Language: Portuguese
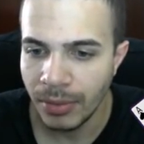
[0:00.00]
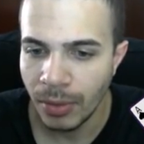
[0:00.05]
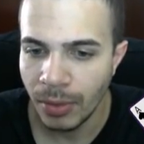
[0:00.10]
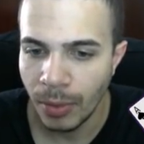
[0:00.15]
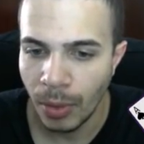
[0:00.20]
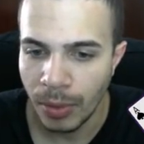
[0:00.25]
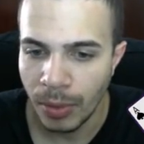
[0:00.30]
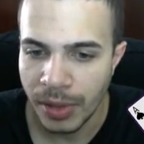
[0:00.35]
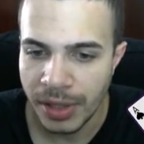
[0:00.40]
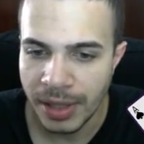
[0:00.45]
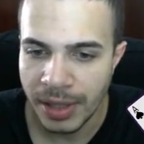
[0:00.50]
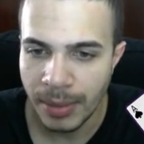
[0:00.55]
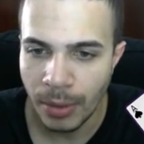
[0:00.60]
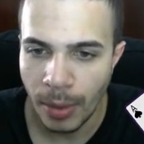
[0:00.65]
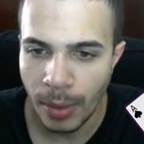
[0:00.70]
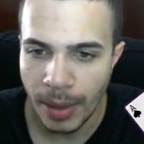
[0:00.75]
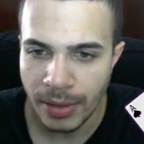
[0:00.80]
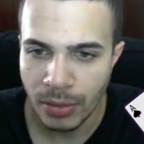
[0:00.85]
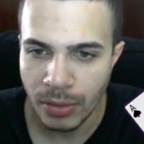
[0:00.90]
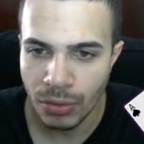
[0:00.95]
Bom, a gente sempre
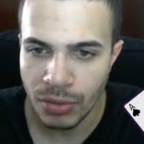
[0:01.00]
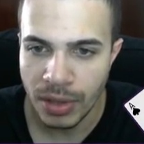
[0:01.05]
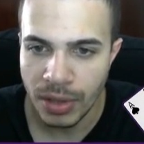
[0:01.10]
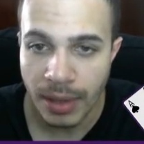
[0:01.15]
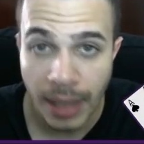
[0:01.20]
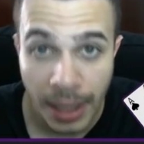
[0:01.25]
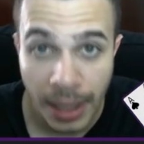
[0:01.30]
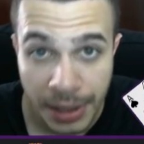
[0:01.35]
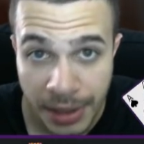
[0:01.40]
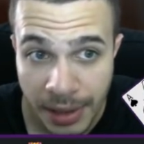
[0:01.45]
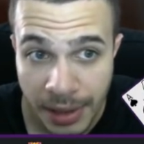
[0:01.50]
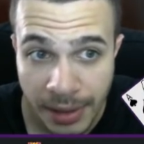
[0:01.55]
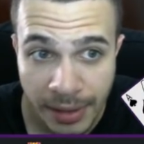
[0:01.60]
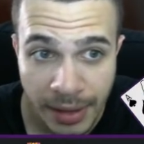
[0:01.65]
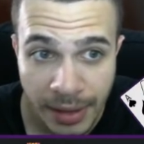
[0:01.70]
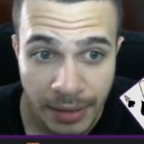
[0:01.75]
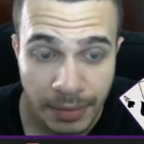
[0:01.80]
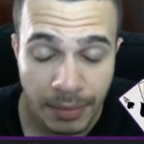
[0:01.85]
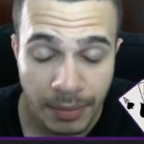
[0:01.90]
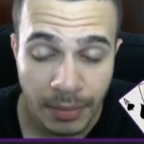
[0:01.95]
começa com cinco caixinhas,
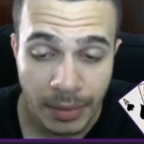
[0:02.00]
né?